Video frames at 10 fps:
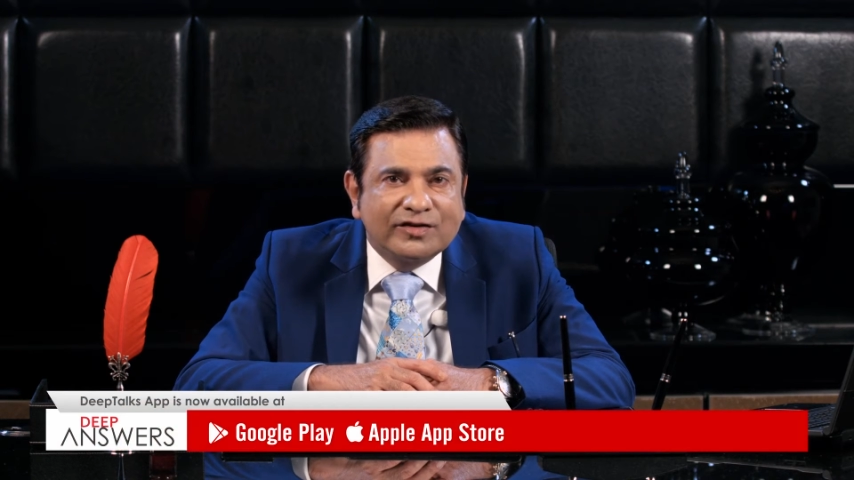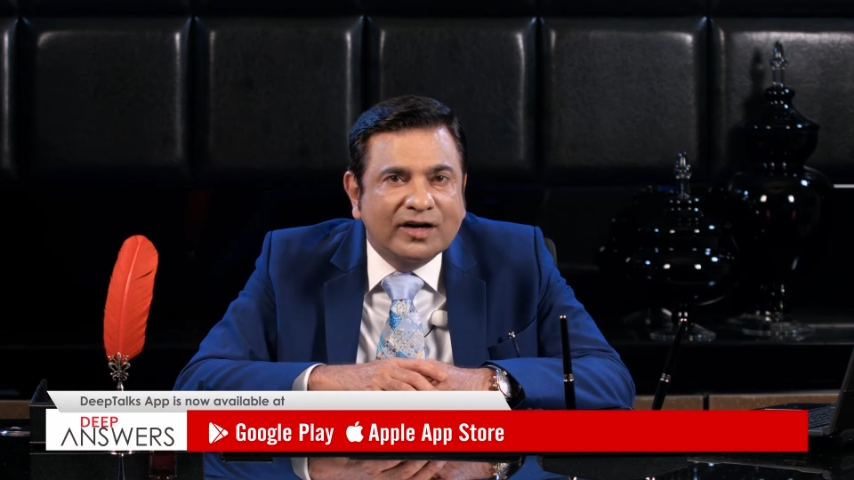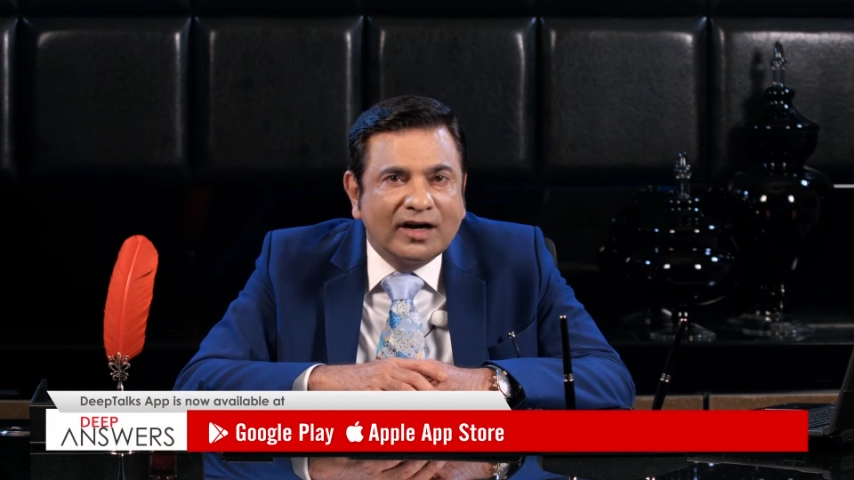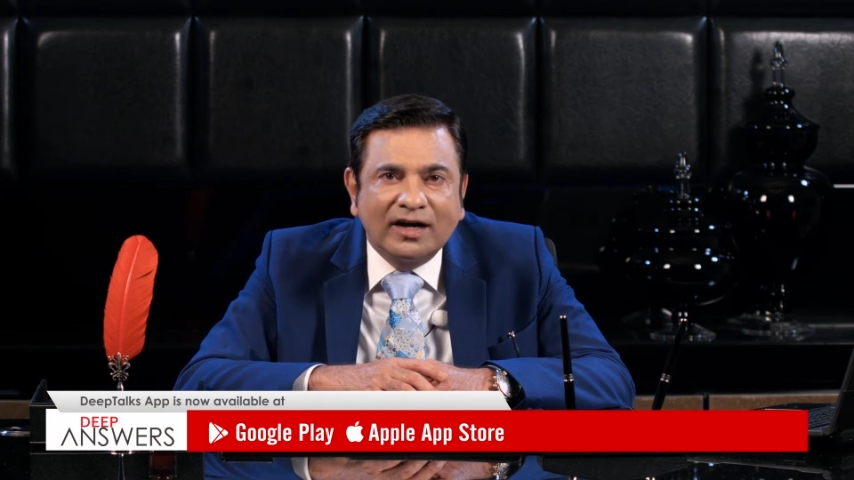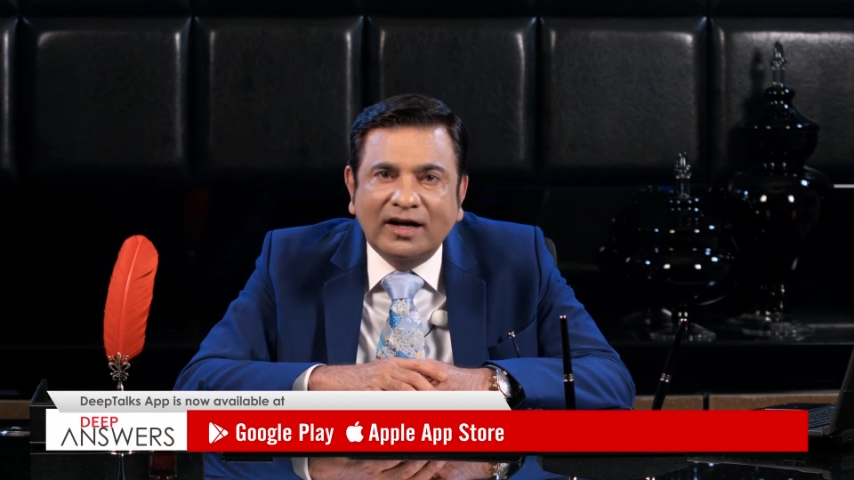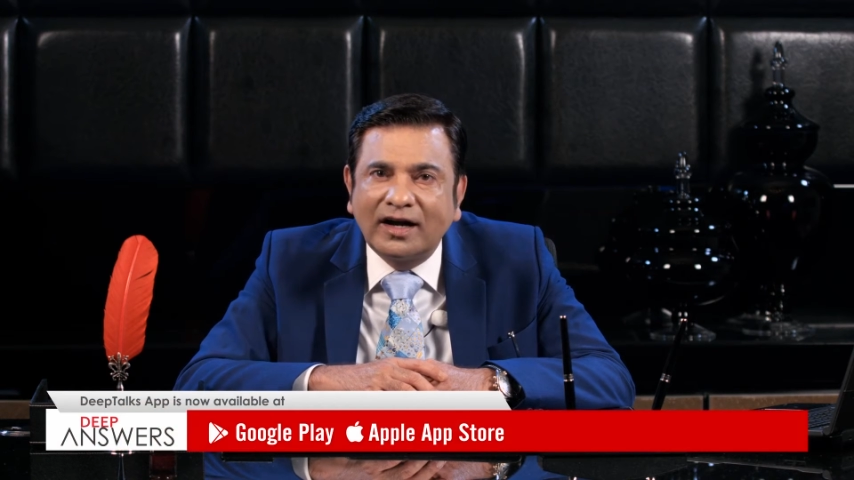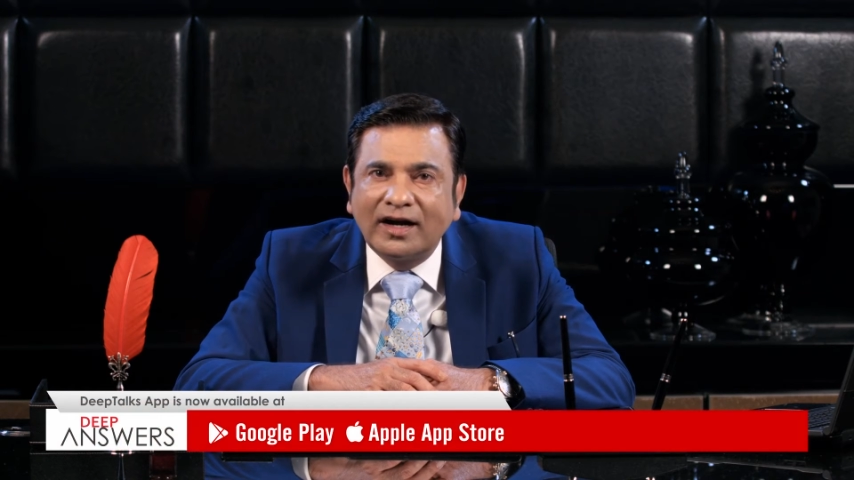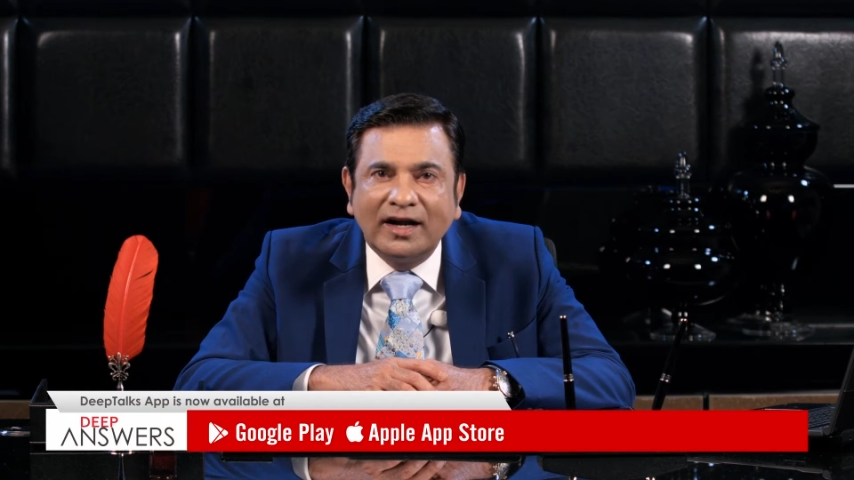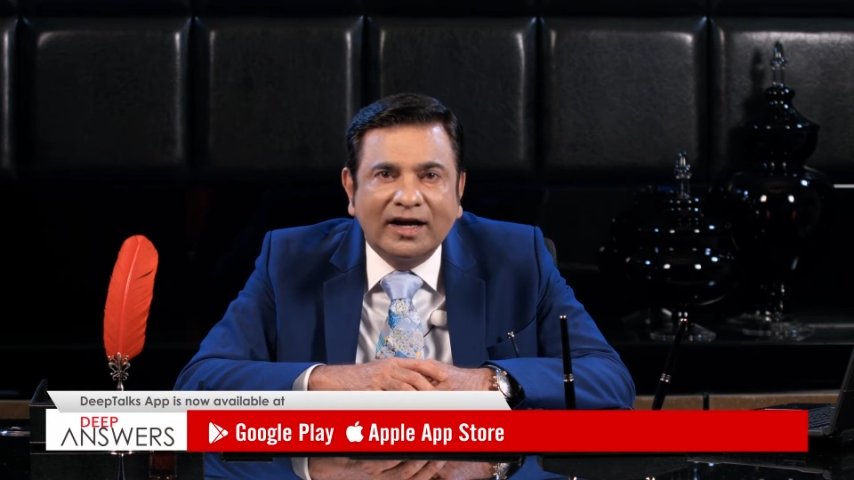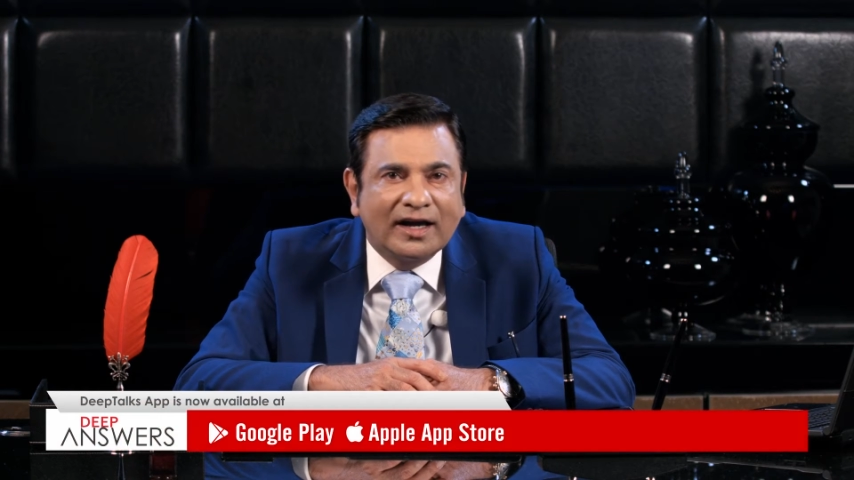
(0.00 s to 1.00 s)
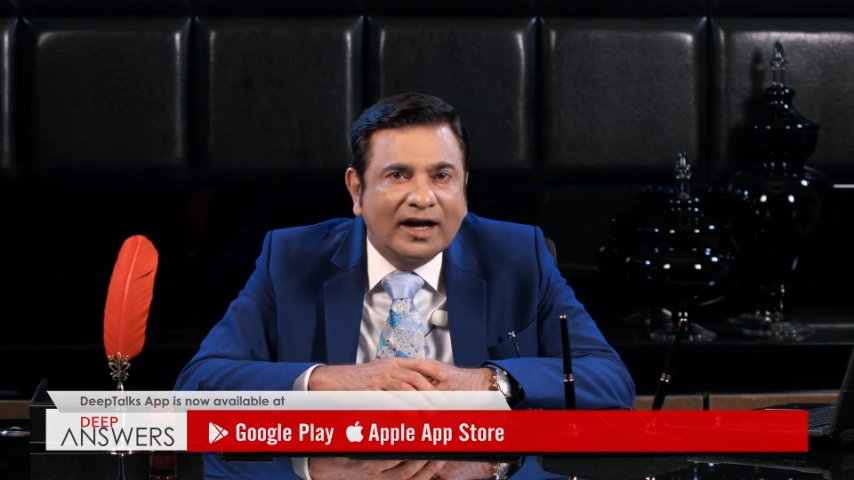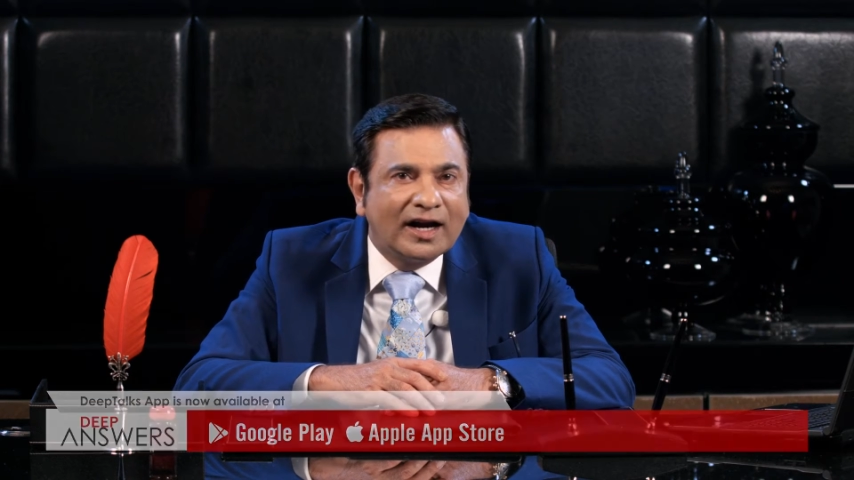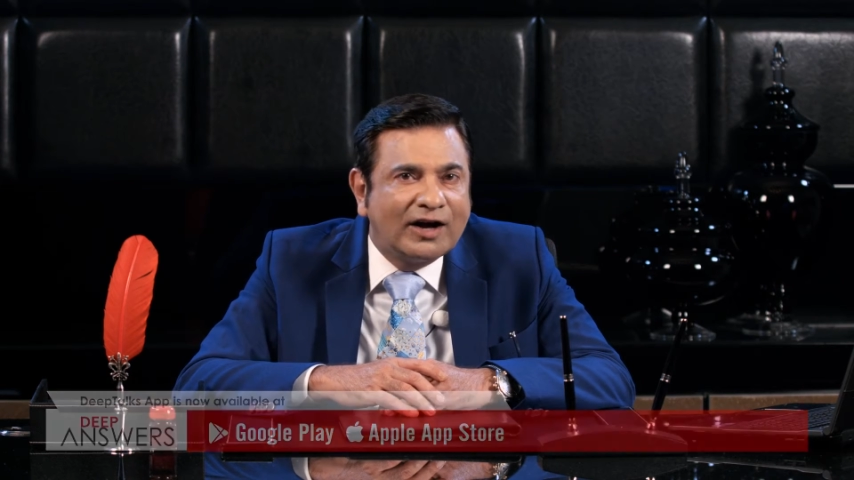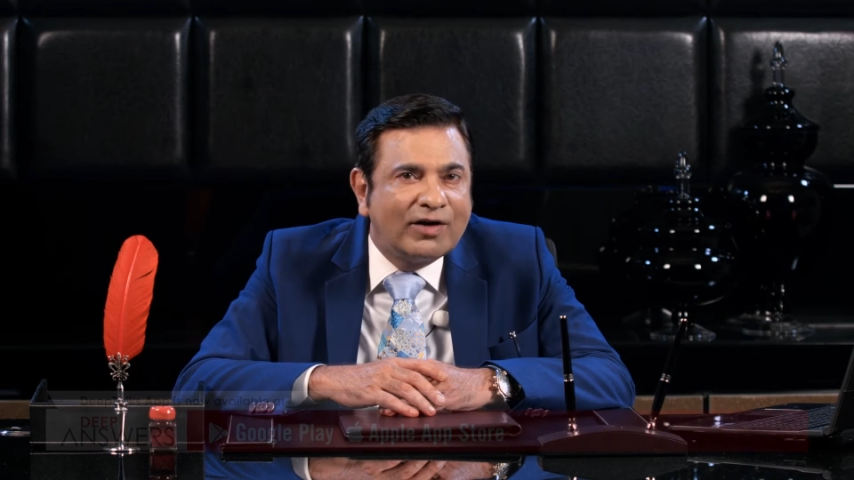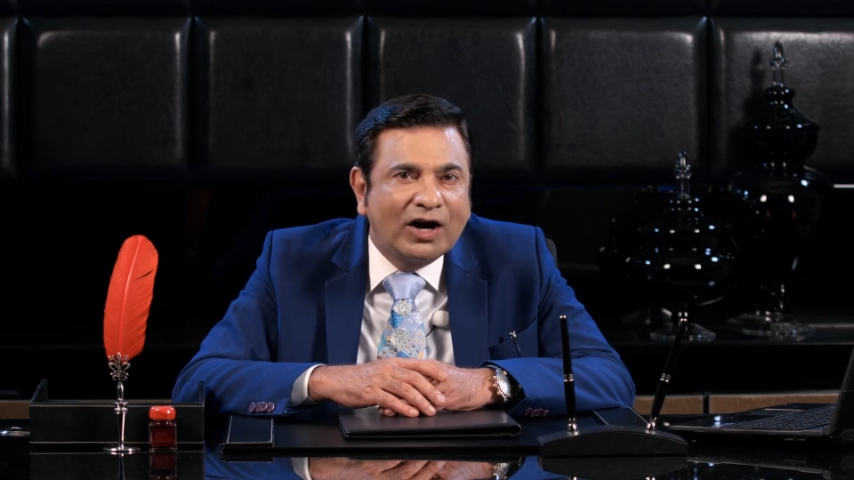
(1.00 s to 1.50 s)
छल करने के
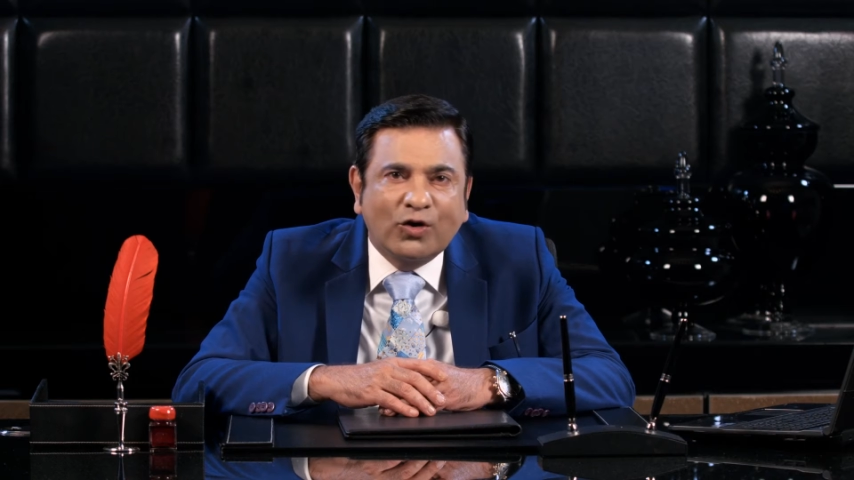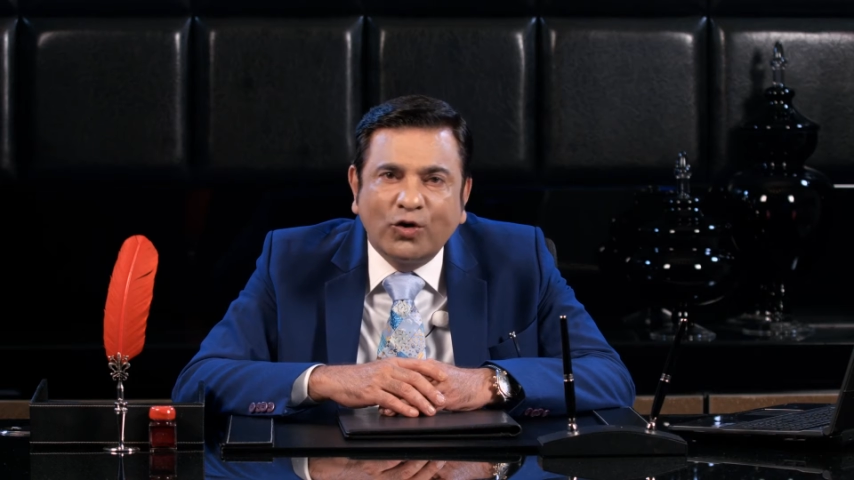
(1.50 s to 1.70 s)
अलावा